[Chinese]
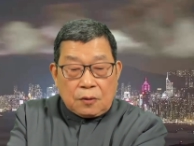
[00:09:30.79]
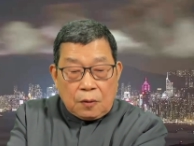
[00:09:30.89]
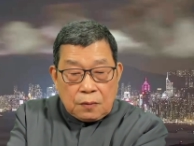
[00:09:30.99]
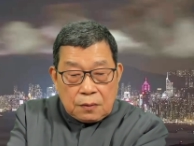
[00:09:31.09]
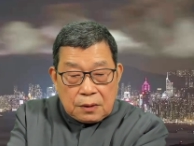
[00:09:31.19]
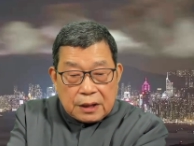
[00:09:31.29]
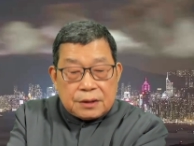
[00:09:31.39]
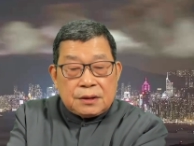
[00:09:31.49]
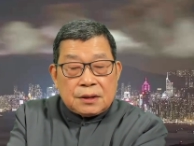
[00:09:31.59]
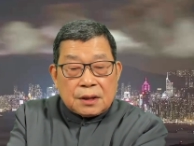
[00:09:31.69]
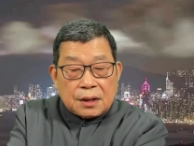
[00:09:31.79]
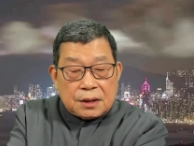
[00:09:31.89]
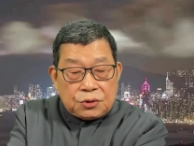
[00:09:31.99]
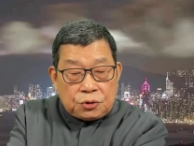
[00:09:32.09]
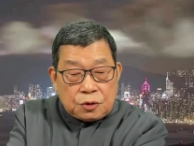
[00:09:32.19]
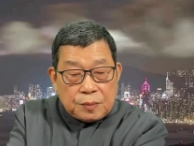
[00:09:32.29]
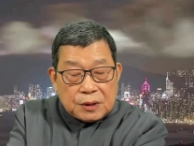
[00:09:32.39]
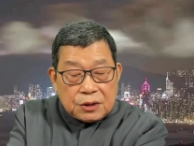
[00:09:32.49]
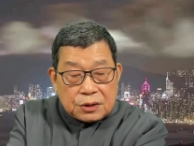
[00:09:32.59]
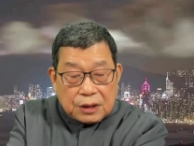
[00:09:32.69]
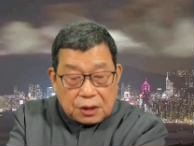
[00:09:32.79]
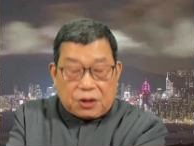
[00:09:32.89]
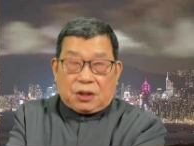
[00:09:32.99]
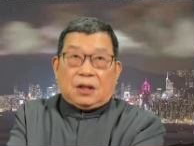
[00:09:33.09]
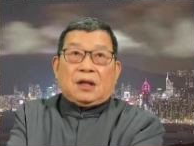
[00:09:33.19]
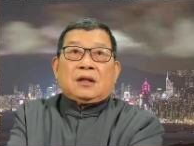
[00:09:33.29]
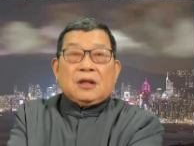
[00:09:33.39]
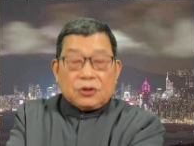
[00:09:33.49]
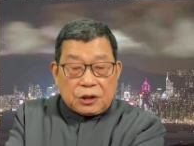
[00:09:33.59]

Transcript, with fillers: 工人和居民证实了，